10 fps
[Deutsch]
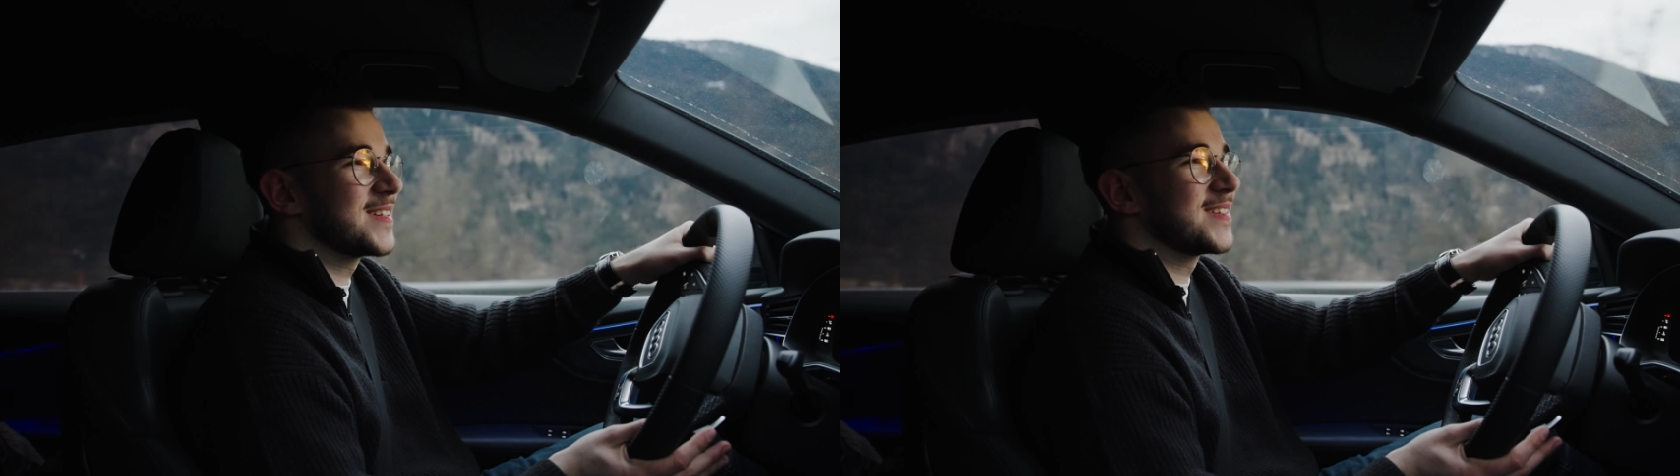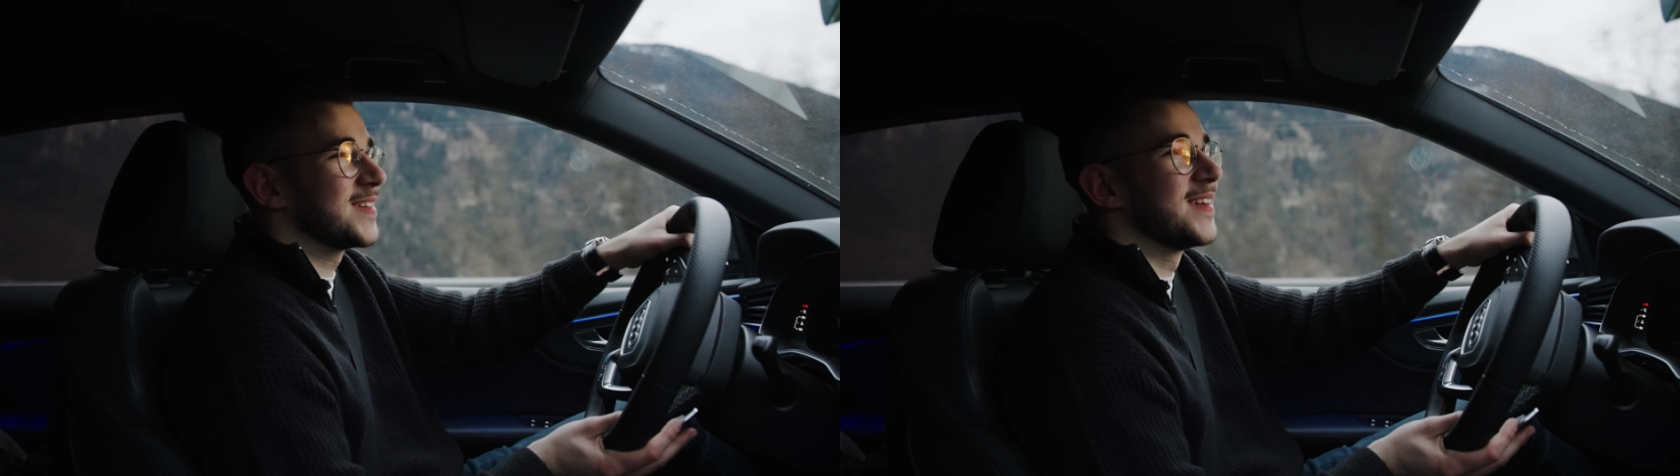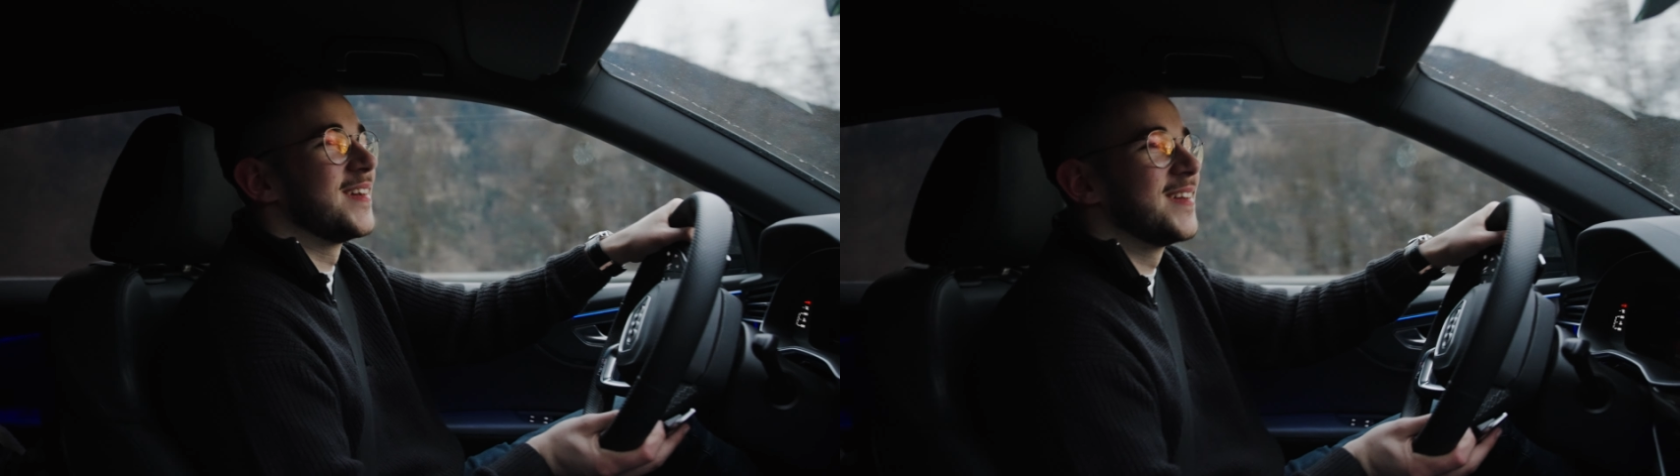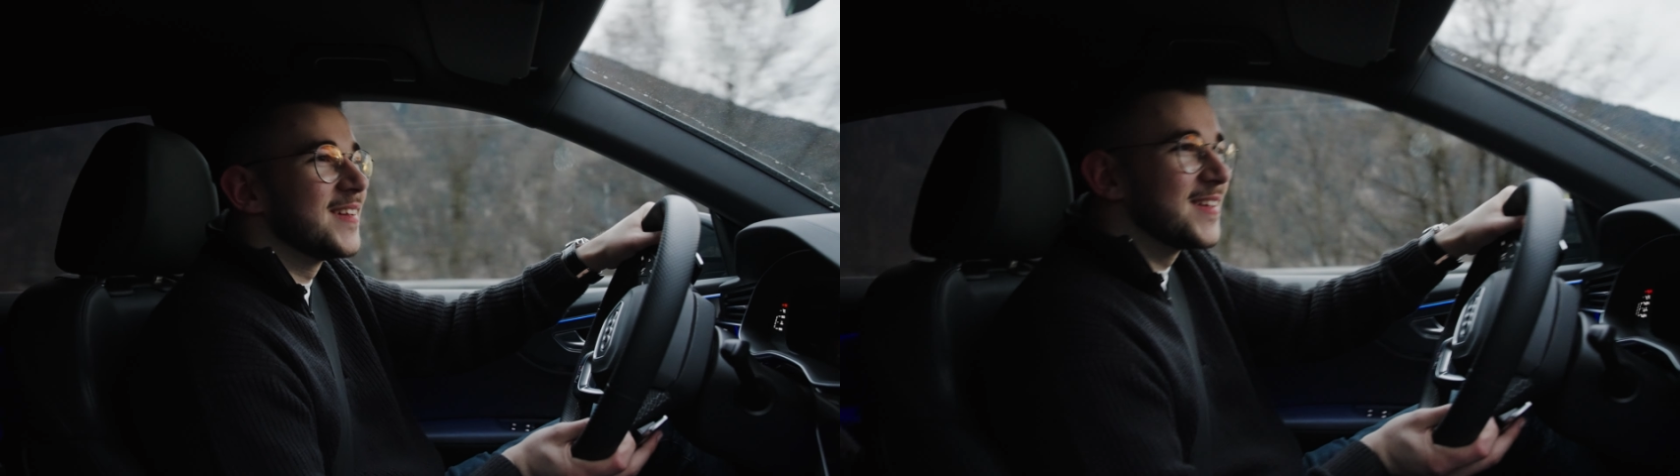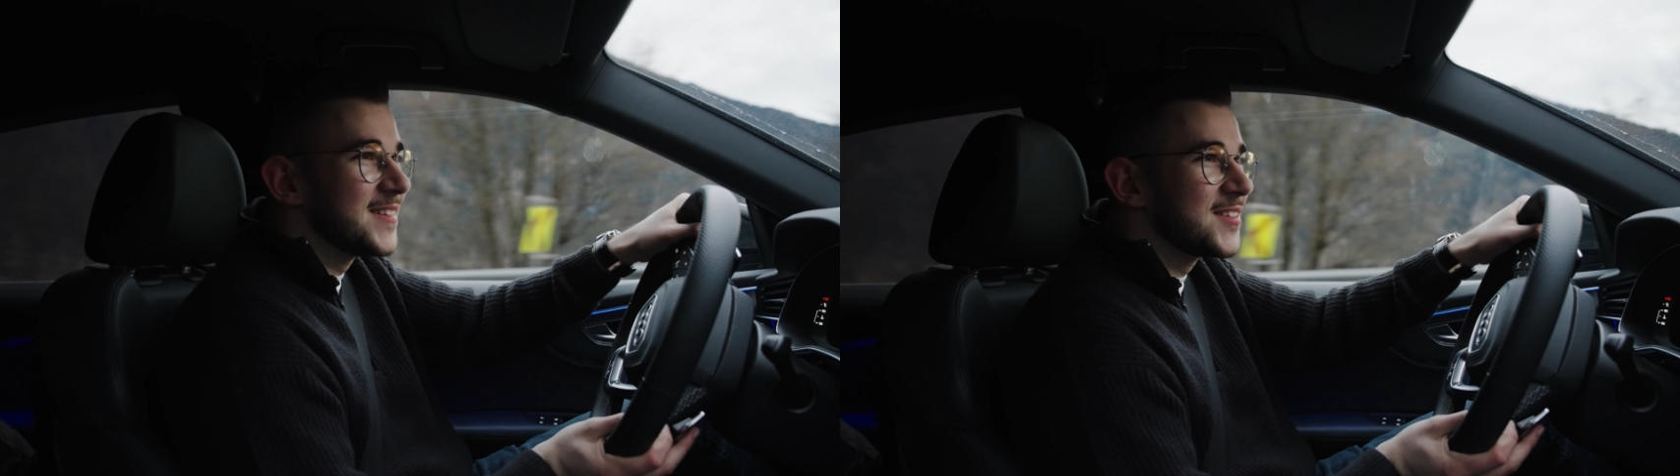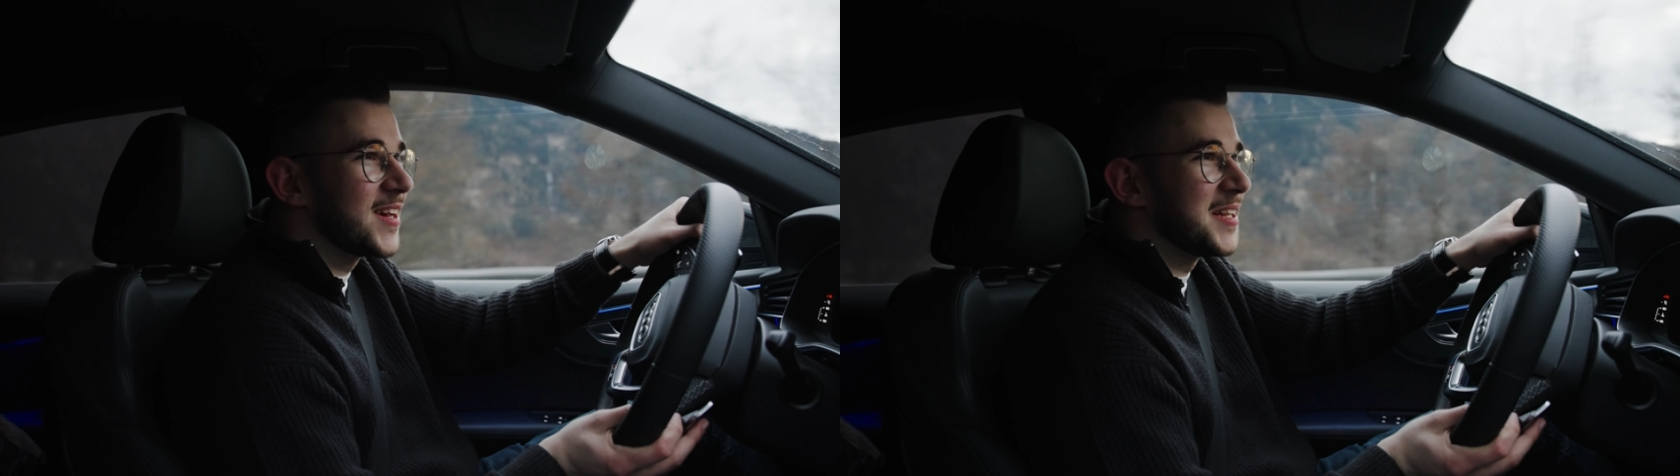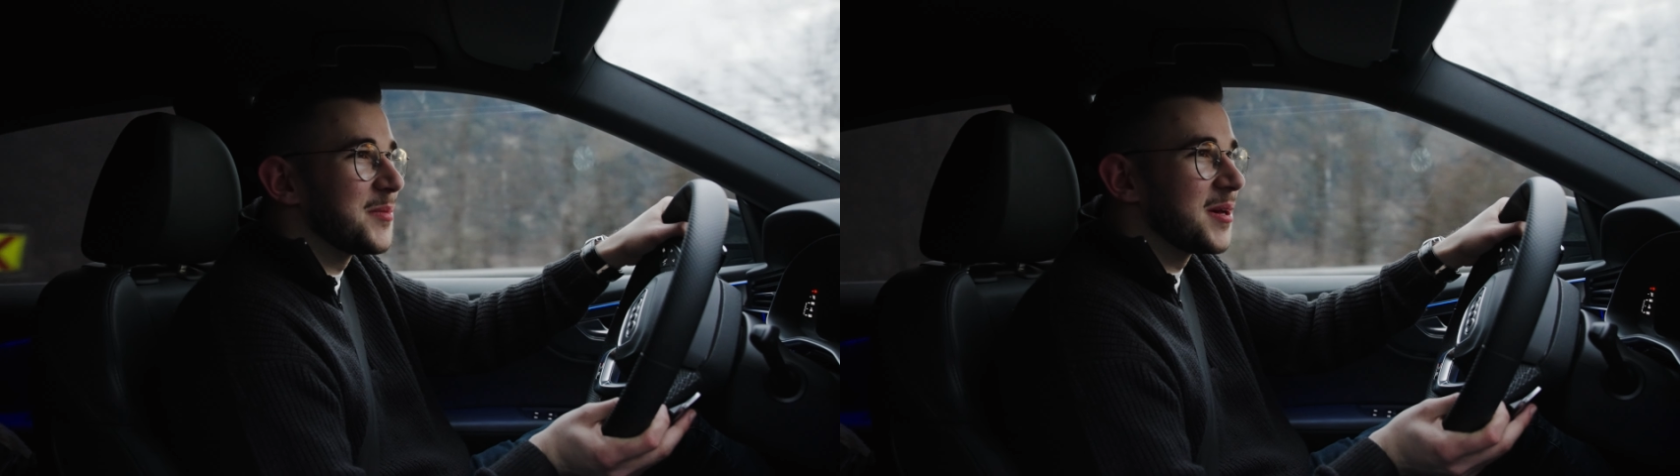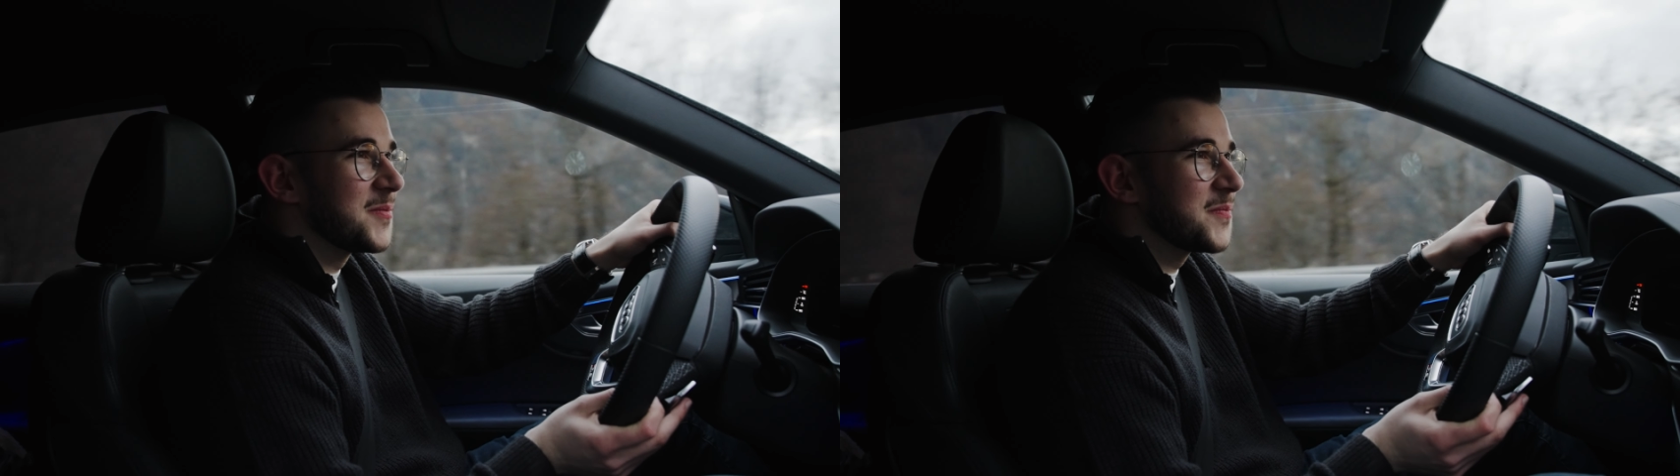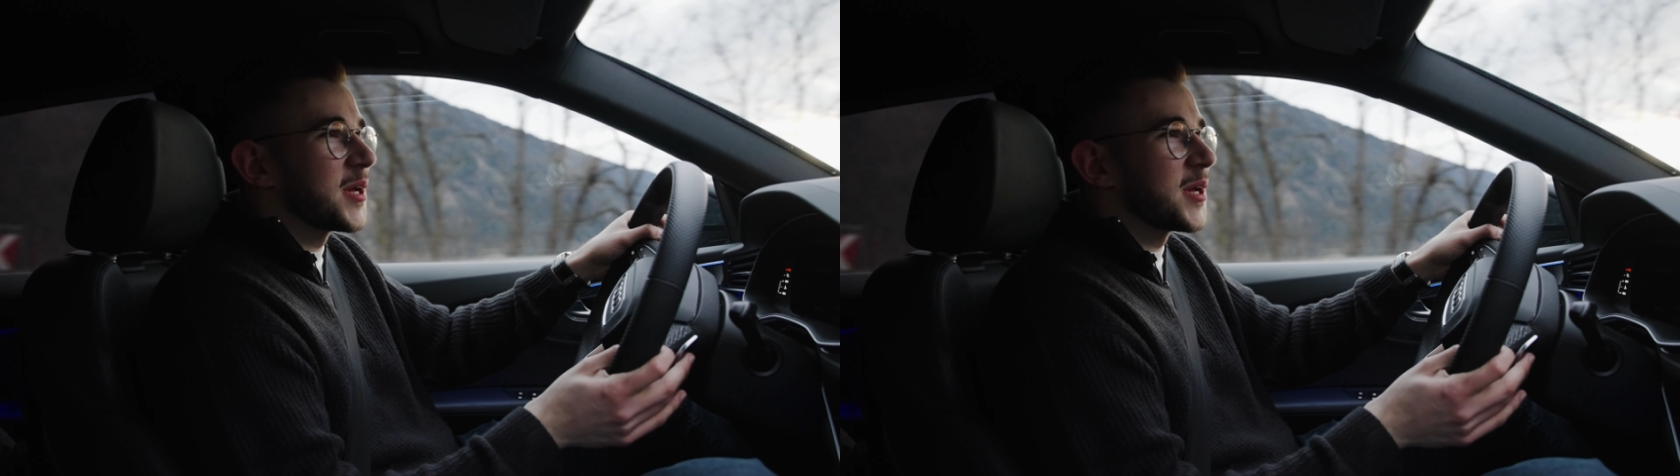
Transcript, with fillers: Ich, ich kann ja mehr.